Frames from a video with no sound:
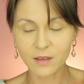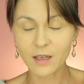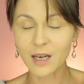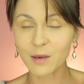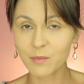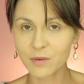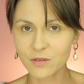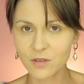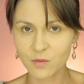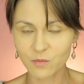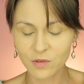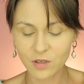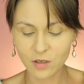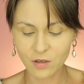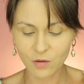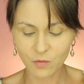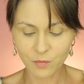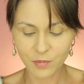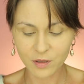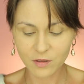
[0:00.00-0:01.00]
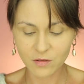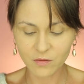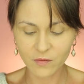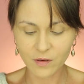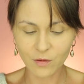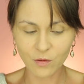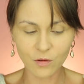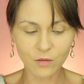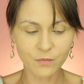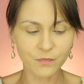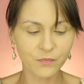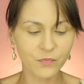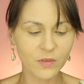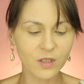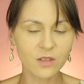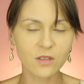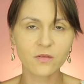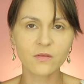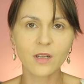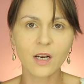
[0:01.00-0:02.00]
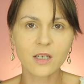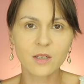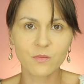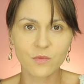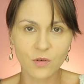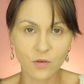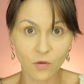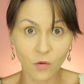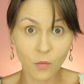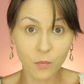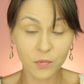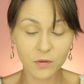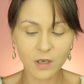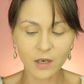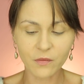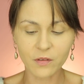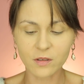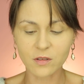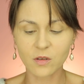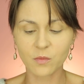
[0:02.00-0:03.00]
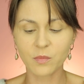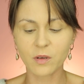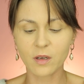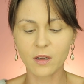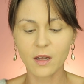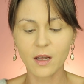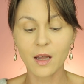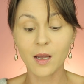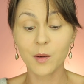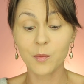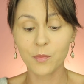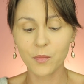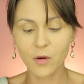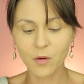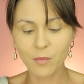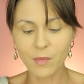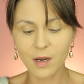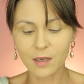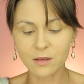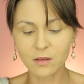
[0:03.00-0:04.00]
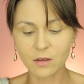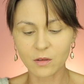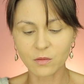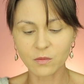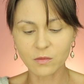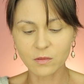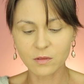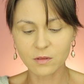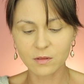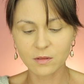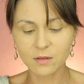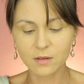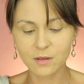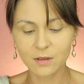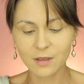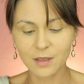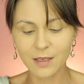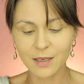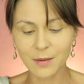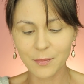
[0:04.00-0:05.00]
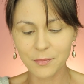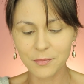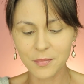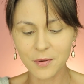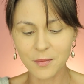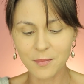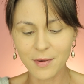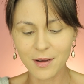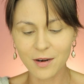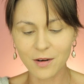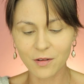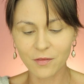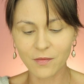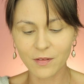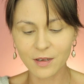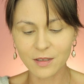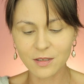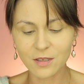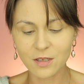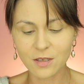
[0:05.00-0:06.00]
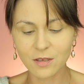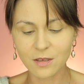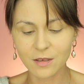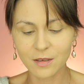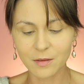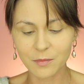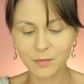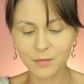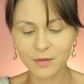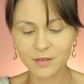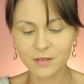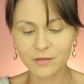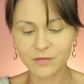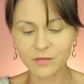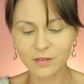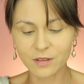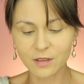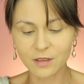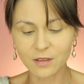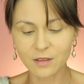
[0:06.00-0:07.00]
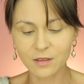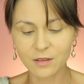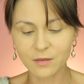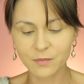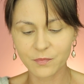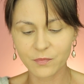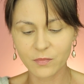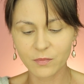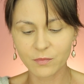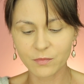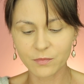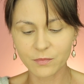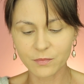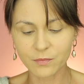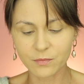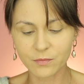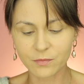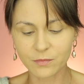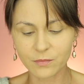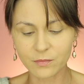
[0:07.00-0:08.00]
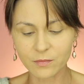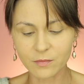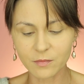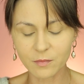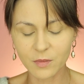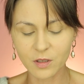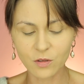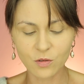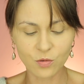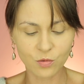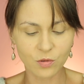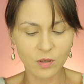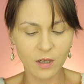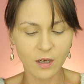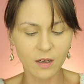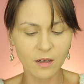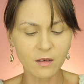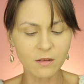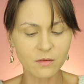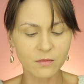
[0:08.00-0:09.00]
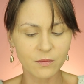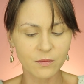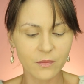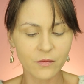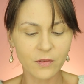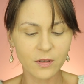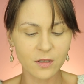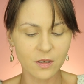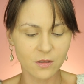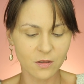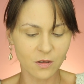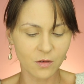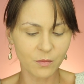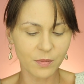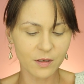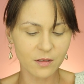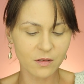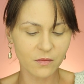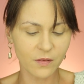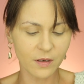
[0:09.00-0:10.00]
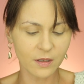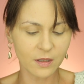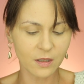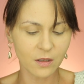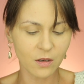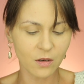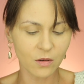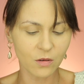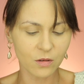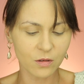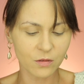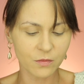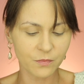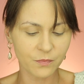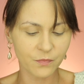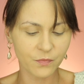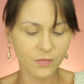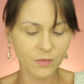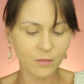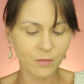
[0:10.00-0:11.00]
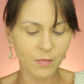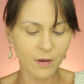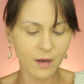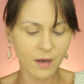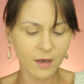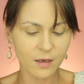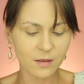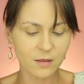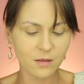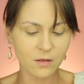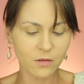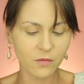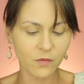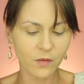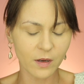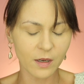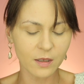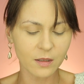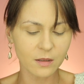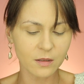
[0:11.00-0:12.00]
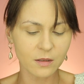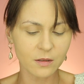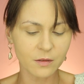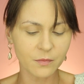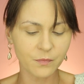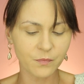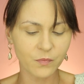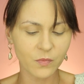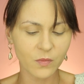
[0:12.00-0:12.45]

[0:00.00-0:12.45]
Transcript: jak będzie mi się nią pracowało i czy w dalszym ciągu potrafię sobie pomadą pomalować brwi. Mm, mięciutka. Wiecie co? Bardzo fajny kolor. Bardzo fajny,